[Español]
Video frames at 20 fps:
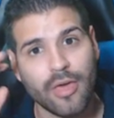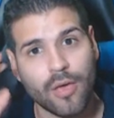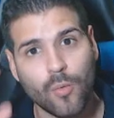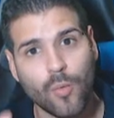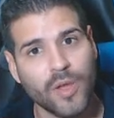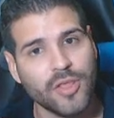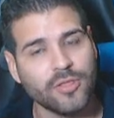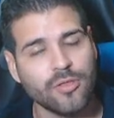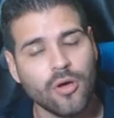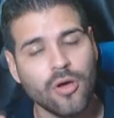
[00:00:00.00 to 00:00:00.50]

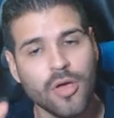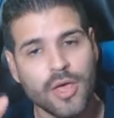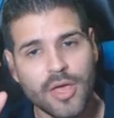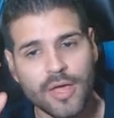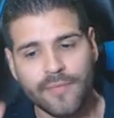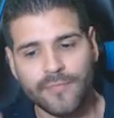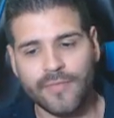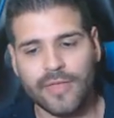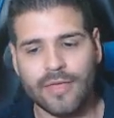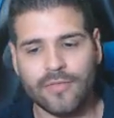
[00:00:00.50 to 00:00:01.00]
descuento
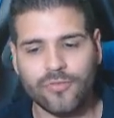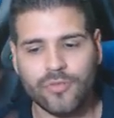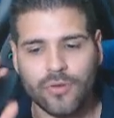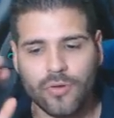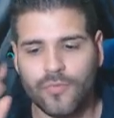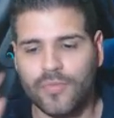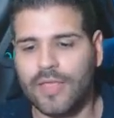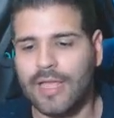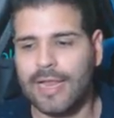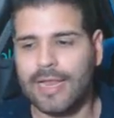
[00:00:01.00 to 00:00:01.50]

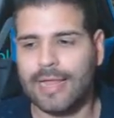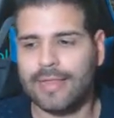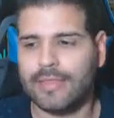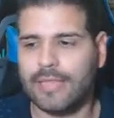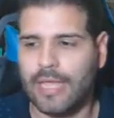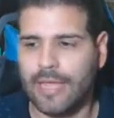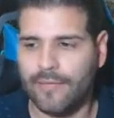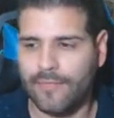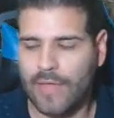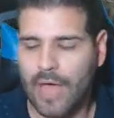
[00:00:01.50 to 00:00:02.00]
dentro de la
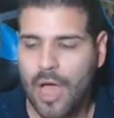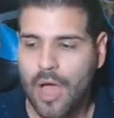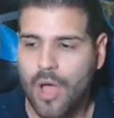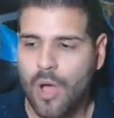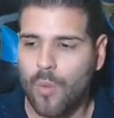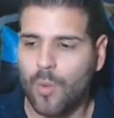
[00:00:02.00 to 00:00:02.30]
tienda.